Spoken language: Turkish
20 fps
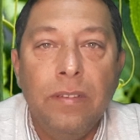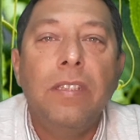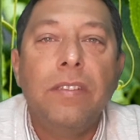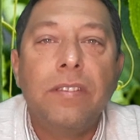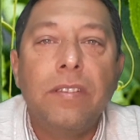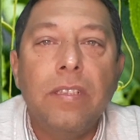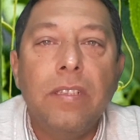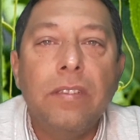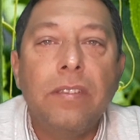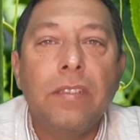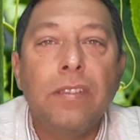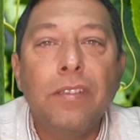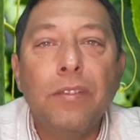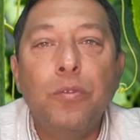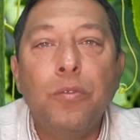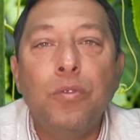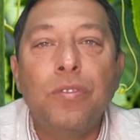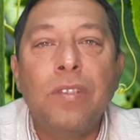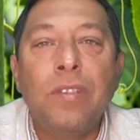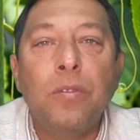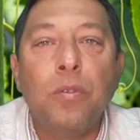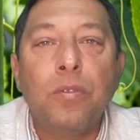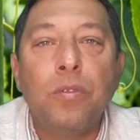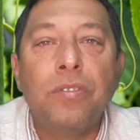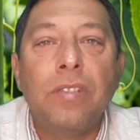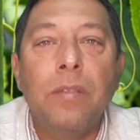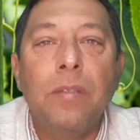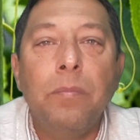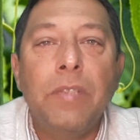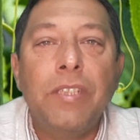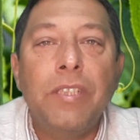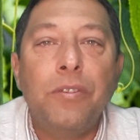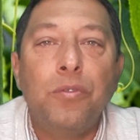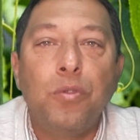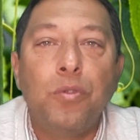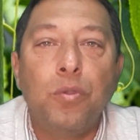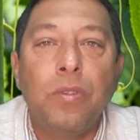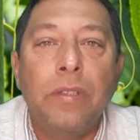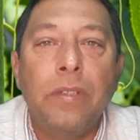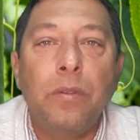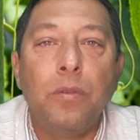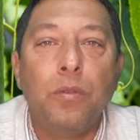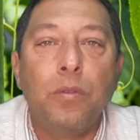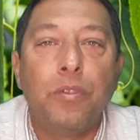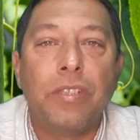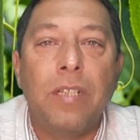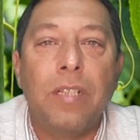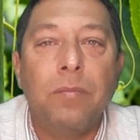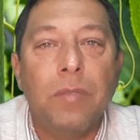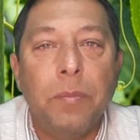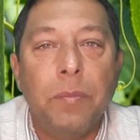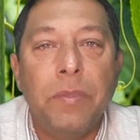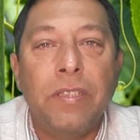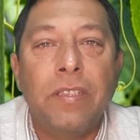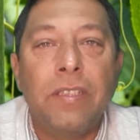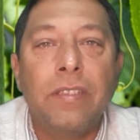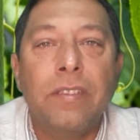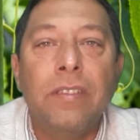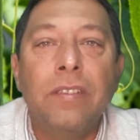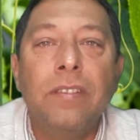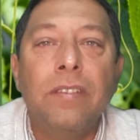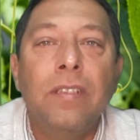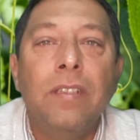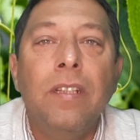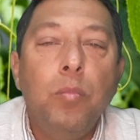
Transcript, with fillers: Salatalık %95'i sudan oluşan bir bitkidir.